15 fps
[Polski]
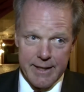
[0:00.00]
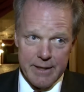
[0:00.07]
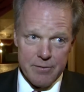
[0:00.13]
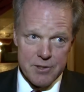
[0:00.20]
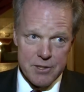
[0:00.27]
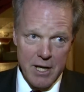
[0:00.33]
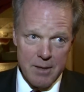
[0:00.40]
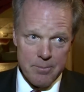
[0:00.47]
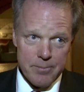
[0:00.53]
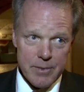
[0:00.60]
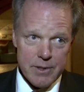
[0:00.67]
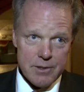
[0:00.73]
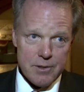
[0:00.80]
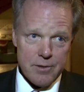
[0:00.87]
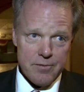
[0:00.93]
i widziałem
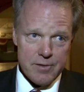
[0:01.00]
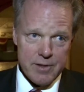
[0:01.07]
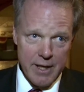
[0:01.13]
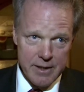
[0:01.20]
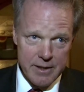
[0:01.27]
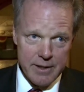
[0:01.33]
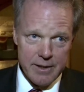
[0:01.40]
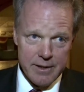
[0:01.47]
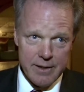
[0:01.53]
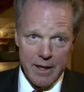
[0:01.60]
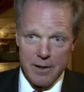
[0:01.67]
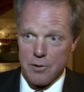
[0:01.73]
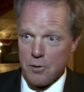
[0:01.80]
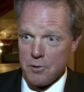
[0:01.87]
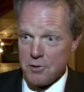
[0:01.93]
y, wtedy,
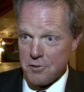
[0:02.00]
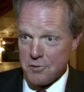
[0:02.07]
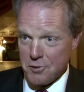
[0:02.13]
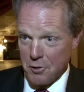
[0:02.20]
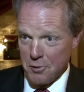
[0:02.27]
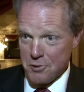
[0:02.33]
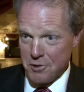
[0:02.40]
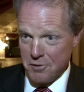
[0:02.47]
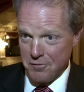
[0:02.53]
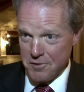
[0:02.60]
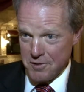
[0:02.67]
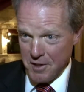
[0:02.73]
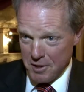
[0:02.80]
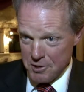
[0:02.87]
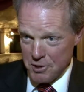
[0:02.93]
jak to wszystko się
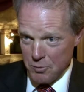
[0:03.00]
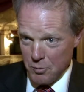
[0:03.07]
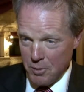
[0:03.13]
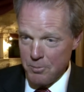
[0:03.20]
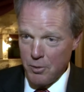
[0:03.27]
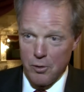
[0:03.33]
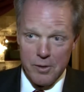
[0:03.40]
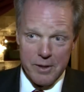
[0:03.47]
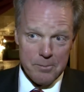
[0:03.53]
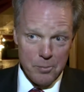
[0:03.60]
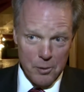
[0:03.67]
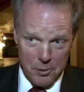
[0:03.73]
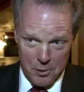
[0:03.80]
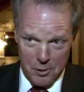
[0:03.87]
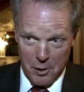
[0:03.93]
wydarzyło. Było
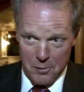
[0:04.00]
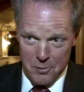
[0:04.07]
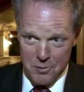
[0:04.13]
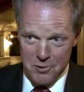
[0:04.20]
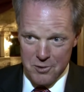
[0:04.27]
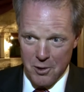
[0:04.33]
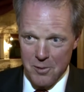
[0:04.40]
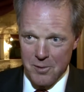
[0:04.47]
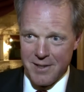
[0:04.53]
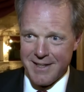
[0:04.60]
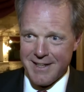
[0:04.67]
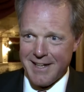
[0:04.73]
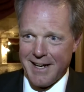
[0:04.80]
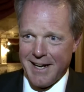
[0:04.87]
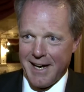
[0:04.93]
imponująco,
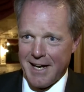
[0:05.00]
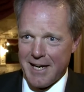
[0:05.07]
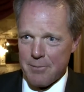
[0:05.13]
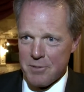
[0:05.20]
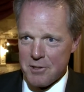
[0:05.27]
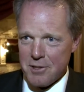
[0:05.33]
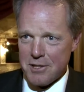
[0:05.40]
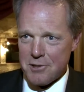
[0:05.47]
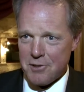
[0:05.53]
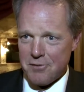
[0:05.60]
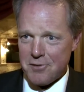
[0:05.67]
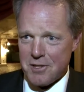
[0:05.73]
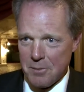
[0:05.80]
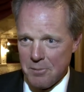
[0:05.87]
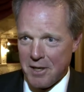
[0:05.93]
ale myślę, że
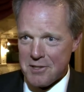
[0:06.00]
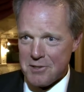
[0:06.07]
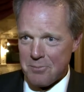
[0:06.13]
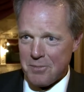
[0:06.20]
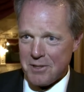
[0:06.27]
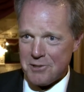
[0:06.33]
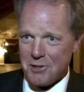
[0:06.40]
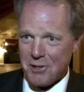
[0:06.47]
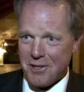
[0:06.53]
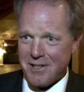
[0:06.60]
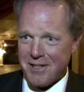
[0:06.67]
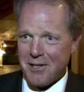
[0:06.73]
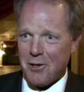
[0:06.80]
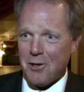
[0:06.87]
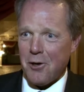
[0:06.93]
w tym razem będzie
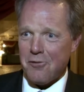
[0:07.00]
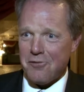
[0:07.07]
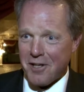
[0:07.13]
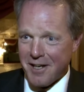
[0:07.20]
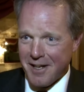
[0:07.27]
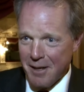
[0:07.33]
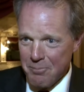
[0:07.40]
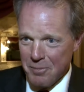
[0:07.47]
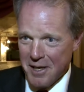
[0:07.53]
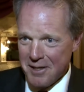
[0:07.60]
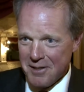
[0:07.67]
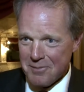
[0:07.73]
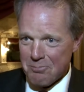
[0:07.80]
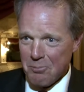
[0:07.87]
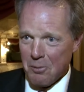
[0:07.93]
o wiele lepiej,
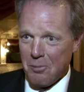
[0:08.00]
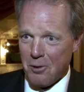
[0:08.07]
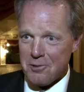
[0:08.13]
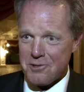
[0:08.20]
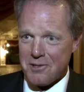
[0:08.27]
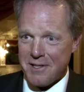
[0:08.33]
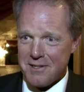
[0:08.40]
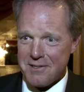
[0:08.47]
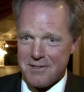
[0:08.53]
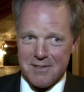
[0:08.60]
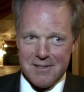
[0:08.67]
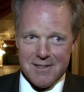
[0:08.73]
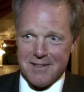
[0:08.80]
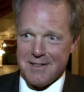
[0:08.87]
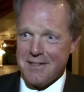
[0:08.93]
bo Polska
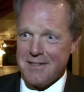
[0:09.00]
jest